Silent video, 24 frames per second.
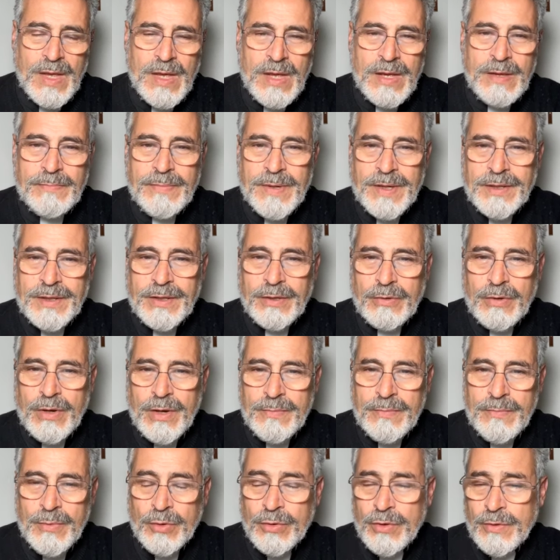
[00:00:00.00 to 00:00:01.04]
In particolar
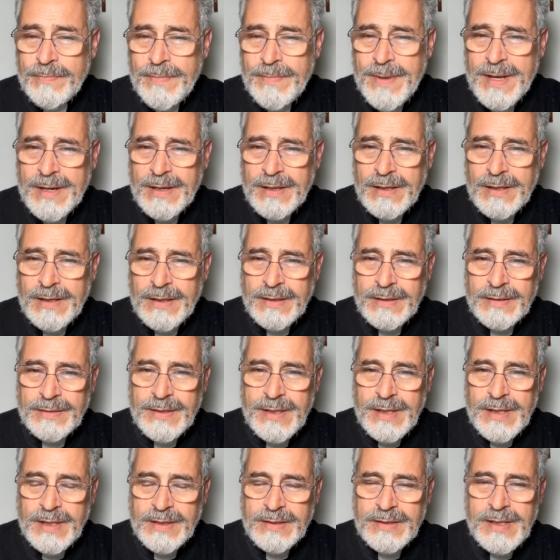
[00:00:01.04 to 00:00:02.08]
modo parla
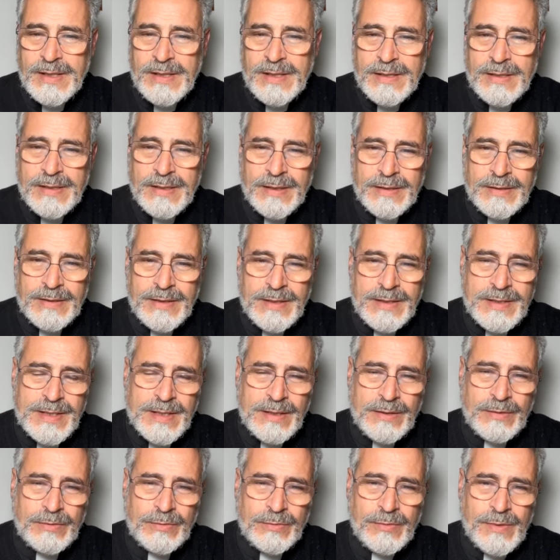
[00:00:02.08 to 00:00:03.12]
della tenda, del
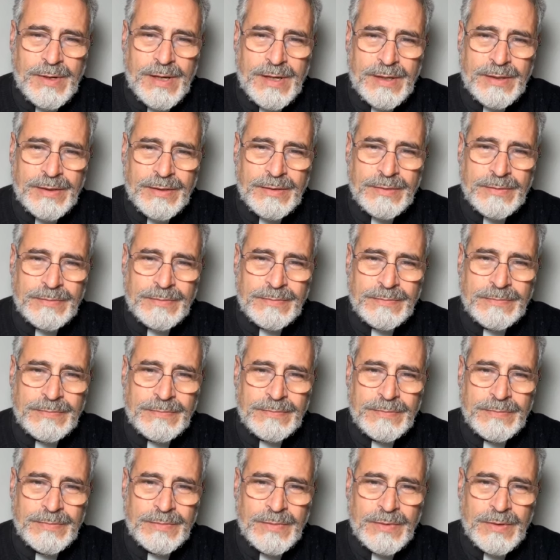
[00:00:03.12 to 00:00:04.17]
santuario,
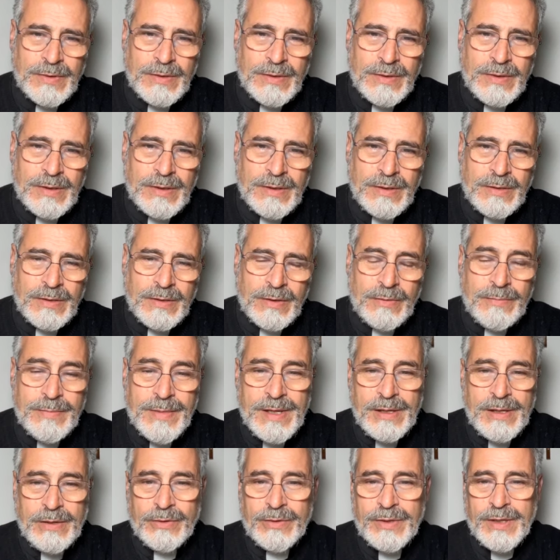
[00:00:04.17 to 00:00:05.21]
o
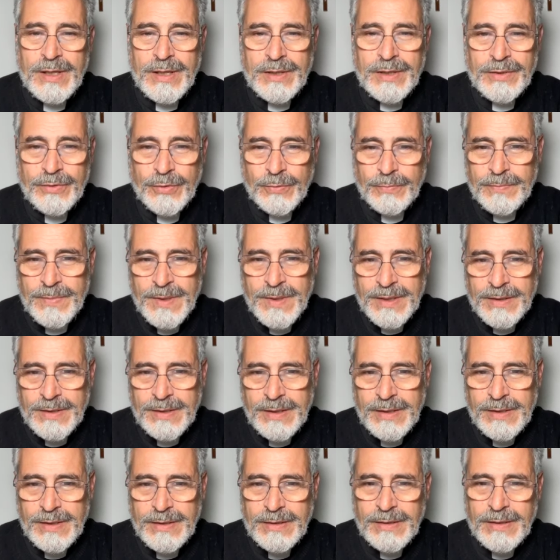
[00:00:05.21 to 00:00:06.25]
meglio della doppia
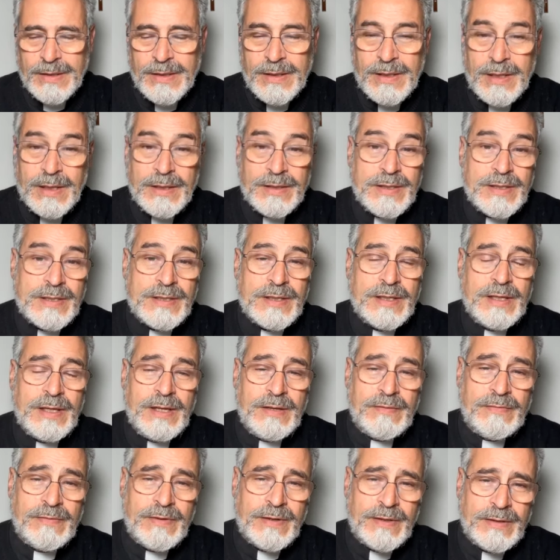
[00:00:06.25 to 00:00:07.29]
tenda, e la
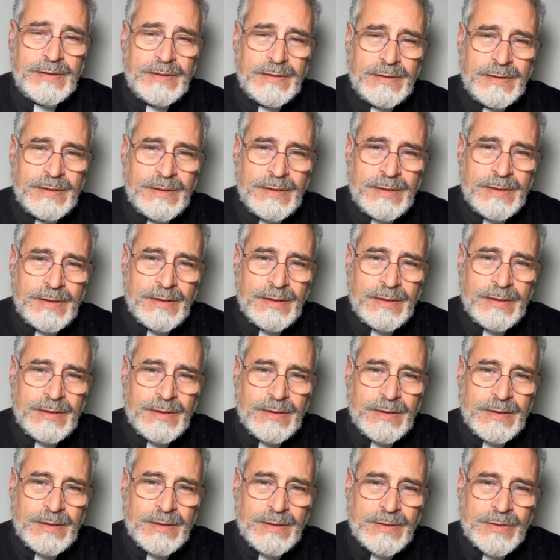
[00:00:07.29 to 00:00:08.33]
descrive.
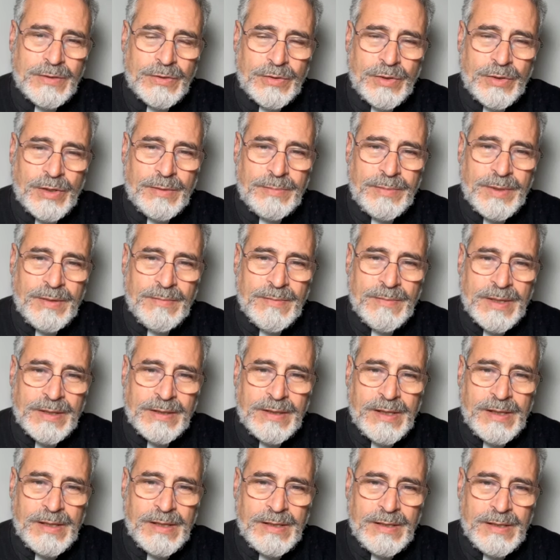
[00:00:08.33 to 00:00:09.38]
Sotto la prima
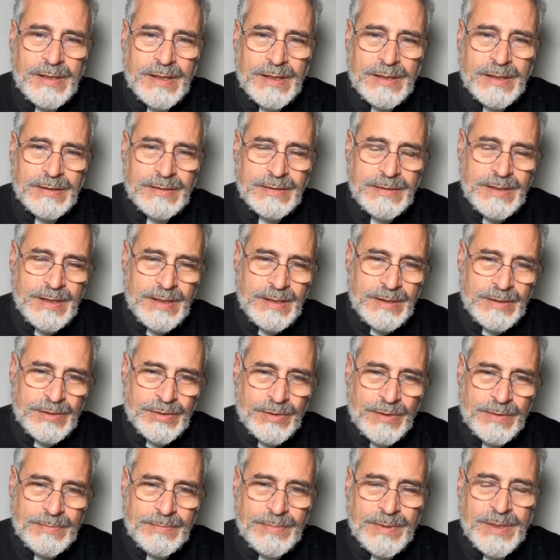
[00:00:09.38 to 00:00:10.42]
tenda, dietro
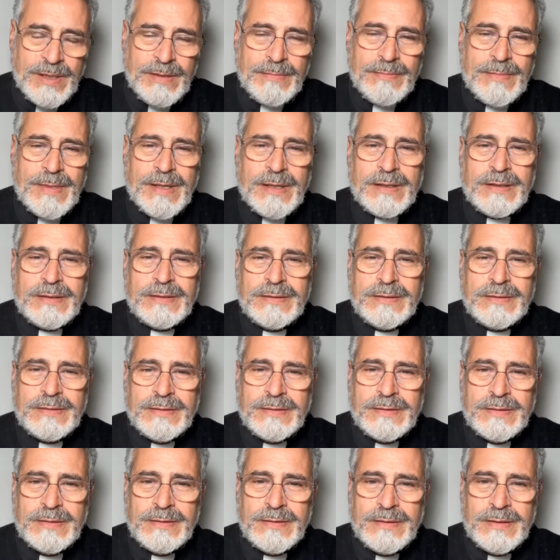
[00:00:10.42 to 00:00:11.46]
la prima,
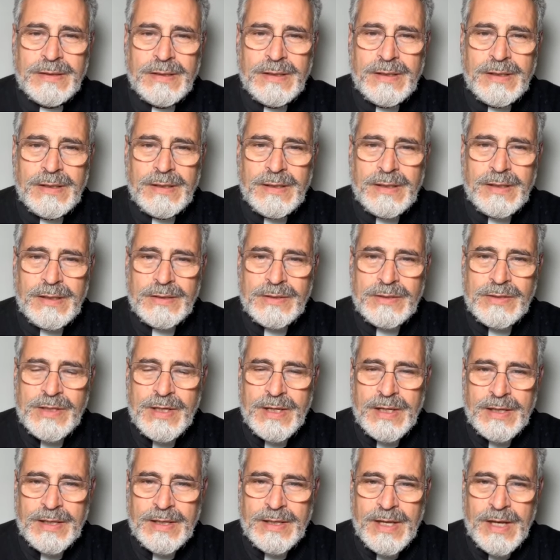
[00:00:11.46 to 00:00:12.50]
c'è
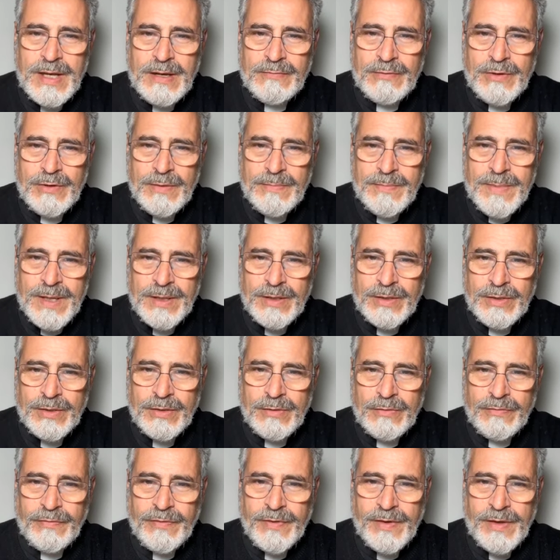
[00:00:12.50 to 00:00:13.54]
la tavola, i panni
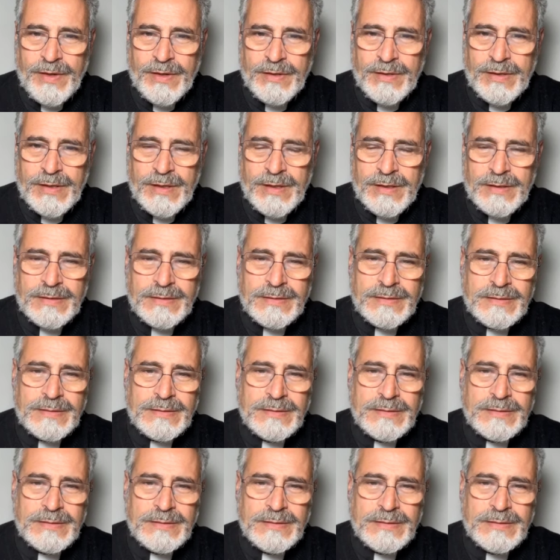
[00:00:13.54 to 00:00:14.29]
dell'offerta,